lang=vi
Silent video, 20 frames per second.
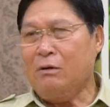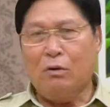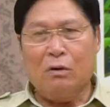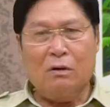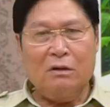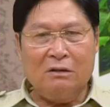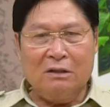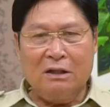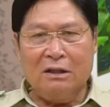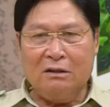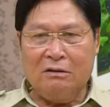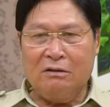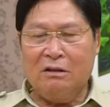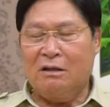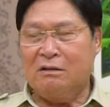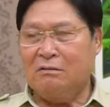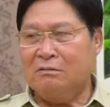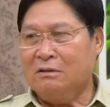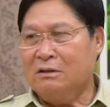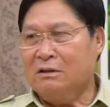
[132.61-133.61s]
uống nó thất
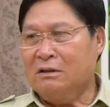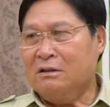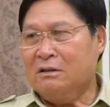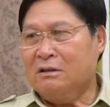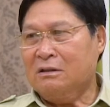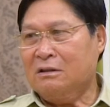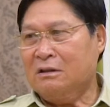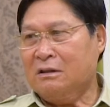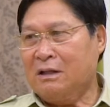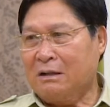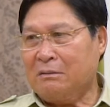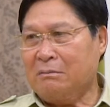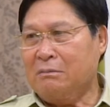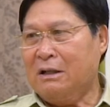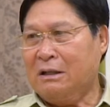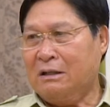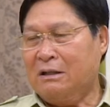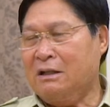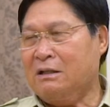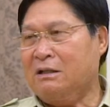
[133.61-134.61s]
thường đặc
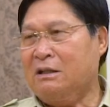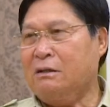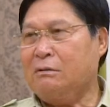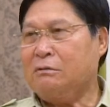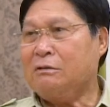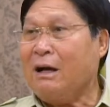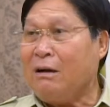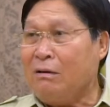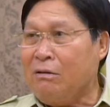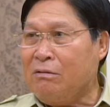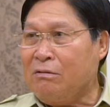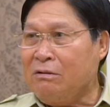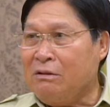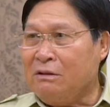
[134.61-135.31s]
biệt là thiếu rau